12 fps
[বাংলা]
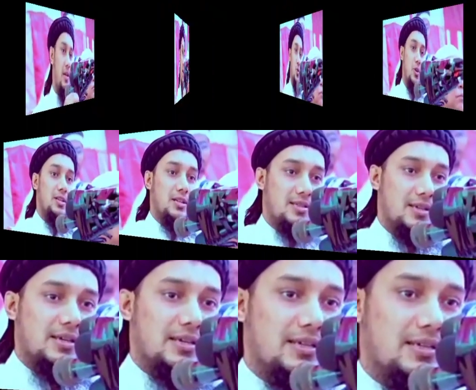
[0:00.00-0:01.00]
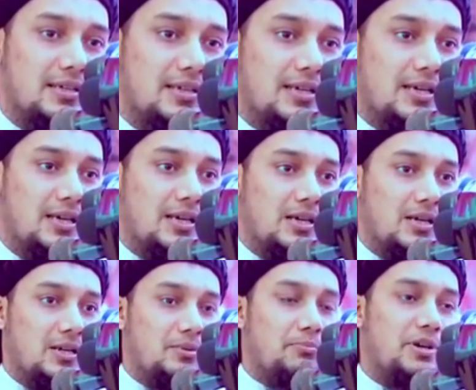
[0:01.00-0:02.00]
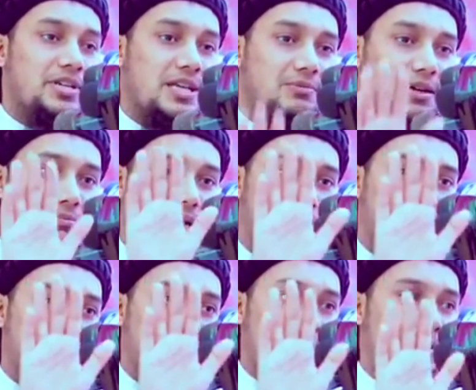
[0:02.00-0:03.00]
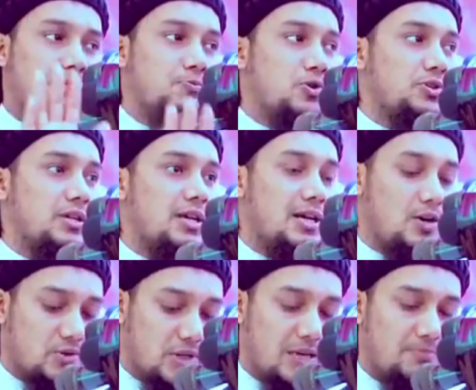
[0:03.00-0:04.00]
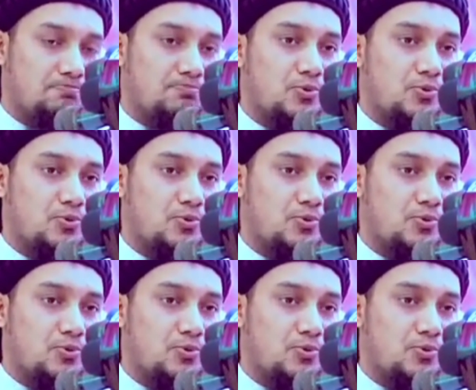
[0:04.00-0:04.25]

থেকে চলে যাচ্ছে বেশিরভাগ মানুষ নামাজ পড়ছে না অতএব